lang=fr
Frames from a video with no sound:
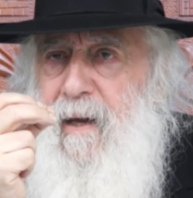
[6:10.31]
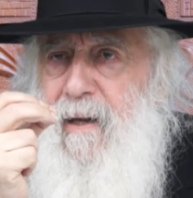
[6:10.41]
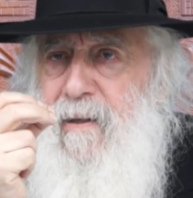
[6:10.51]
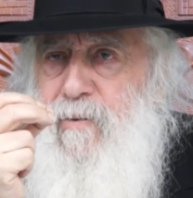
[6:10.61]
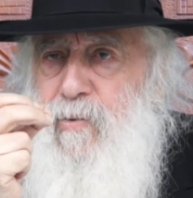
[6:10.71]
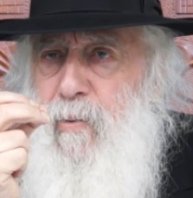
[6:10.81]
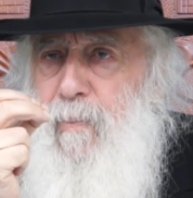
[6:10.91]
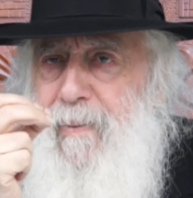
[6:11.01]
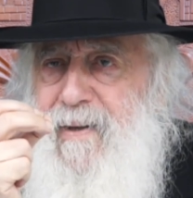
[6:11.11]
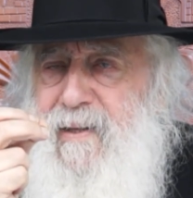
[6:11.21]
Et tout
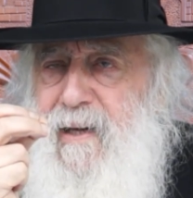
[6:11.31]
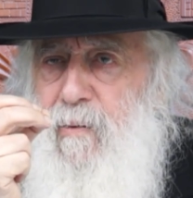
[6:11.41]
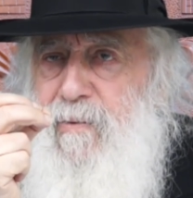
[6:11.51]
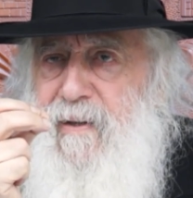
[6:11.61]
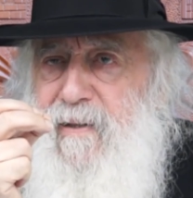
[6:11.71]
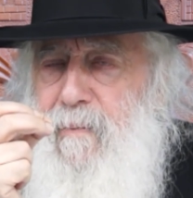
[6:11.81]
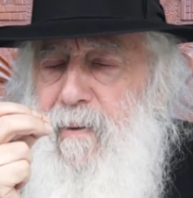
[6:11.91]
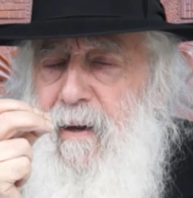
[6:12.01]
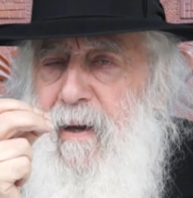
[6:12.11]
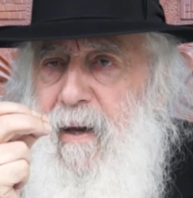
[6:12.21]
passait entre ses
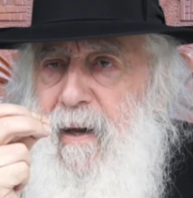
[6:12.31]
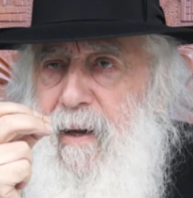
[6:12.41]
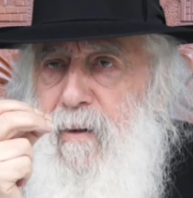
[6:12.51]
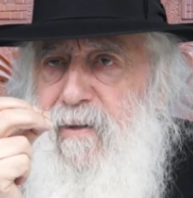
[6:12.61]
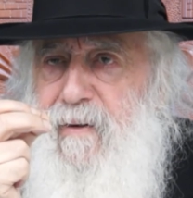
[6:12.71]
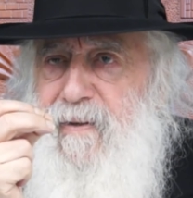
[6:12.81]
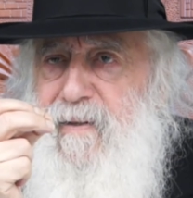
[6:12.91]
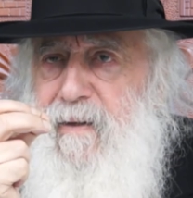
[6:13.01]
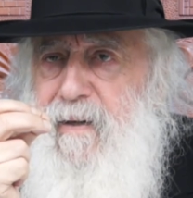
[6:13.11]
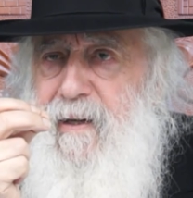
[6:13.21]
mains. Et Youssef
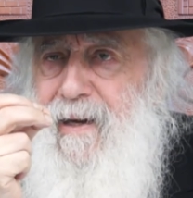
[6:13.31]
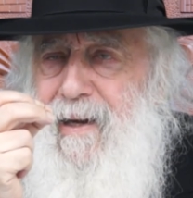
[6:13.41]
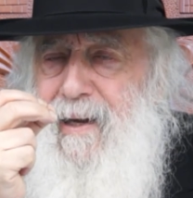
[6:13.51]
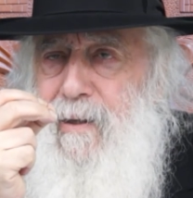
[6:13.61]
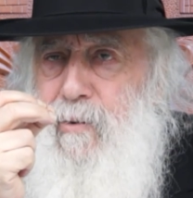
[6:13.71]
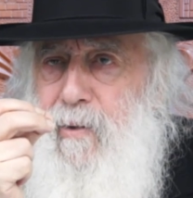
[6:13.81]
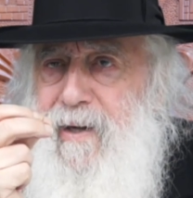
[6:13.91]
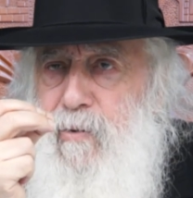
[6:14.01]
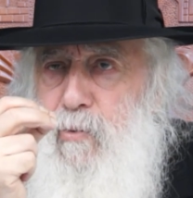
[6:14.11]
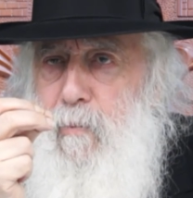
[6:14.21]
Hatzadik, il donnait
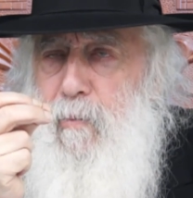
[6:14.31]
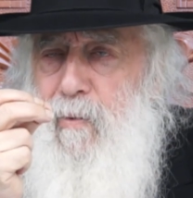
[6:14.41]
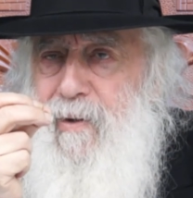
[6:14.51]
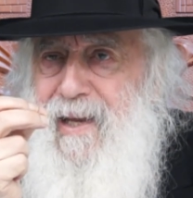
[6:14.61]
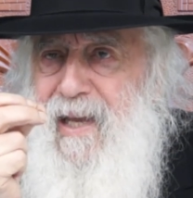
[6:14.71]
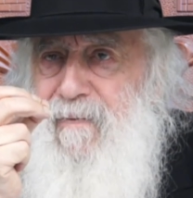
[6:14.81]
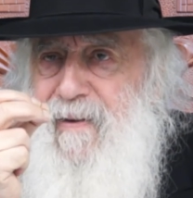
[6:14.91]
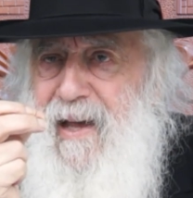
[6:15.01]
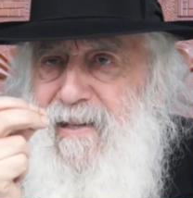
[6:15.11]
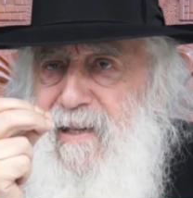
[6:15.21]
à tout le monde. Il y
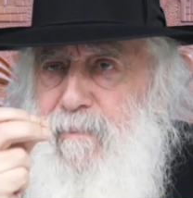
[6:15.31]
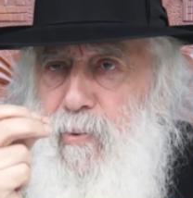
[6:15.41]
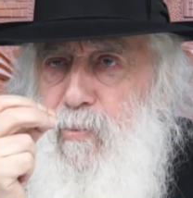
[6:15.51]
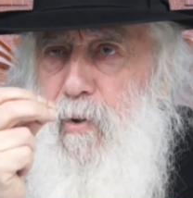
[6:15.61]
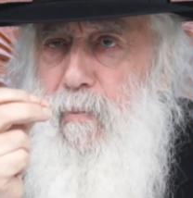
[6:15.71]
avait assez pour tout le